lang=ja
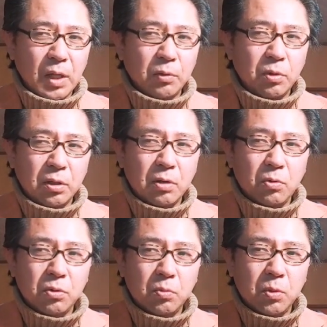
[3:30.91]
たとえね、
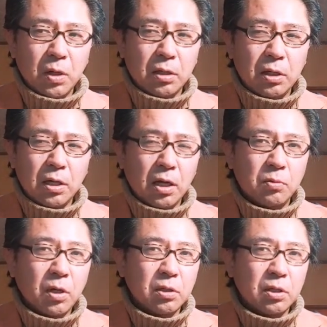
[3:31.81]
子供が被害
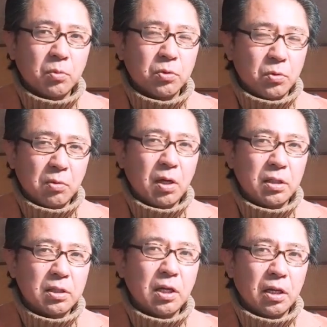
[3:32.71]
を受けてても、それは
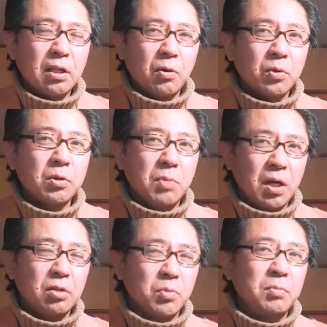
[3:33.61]
言っちゃいけない言葉
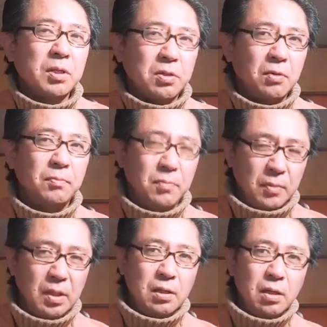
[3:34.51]
だと思いますよ。
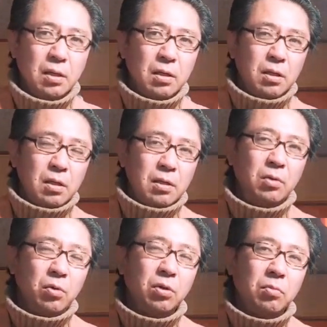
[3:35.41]

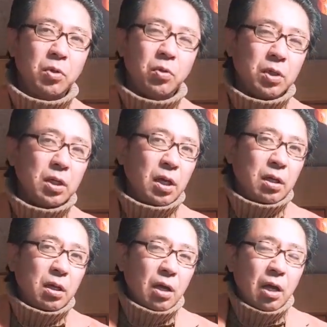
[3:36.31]
で、子供の被
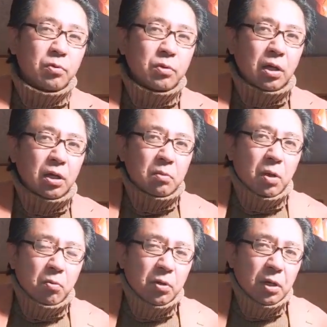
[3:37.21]
害が回復できれ
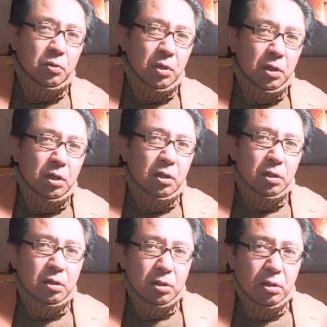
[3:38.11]
ば、俺はそれでいい
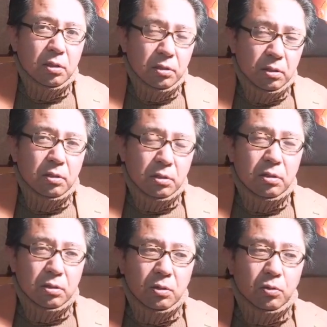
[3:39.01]
です。
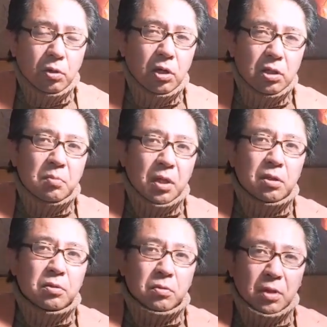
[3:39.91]
それが一番
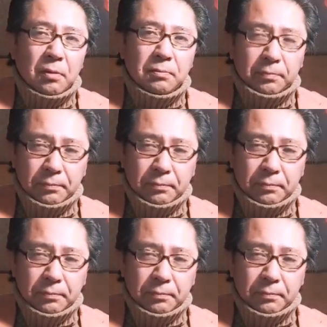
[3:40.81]
ですよね。